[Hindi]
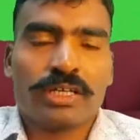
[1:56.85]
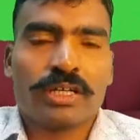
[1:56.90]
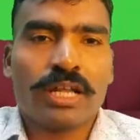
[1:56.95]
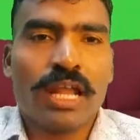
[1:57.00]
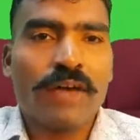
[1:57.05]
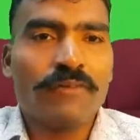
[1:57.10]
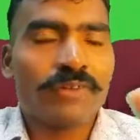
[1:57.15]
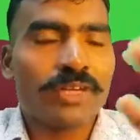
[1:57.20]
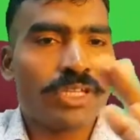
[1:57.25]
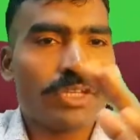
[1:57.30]
और
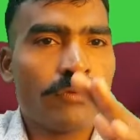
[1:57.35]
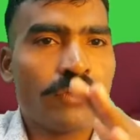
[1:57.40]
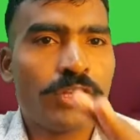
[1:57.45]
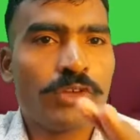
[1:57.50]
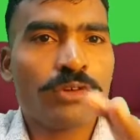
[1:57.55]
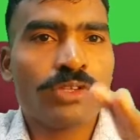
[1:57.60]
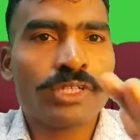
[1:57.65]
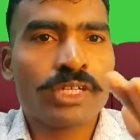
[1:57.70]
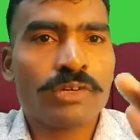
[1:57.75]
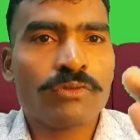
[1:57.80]
आपके जो
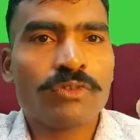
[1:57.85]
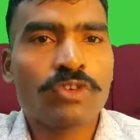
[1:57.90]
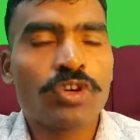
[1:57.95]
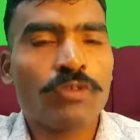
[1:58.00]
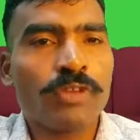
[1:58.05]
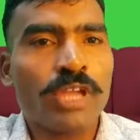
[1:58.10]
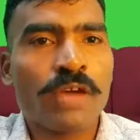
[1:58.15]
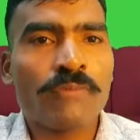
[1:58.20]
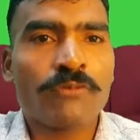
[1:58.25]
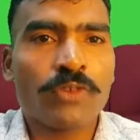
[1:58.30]
वीडियोज़ हैं उनको
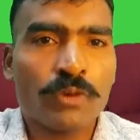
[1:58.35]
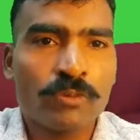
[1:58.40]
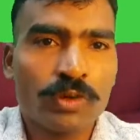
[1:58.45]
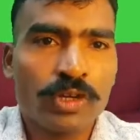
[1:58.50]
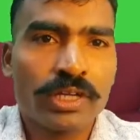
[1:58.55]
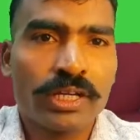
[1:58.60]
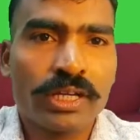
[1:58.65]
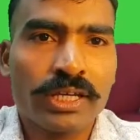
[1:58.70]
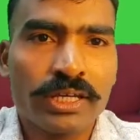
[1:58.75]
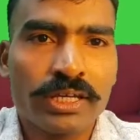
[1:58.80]
भी हम
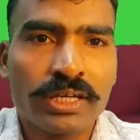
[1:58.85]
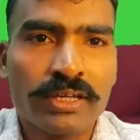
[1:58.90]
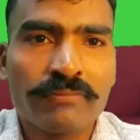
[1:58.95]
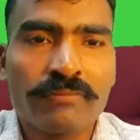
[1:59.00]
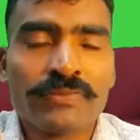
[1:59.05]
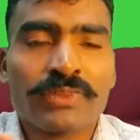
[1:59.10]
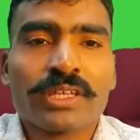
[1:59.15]
प्रमोट करेंगे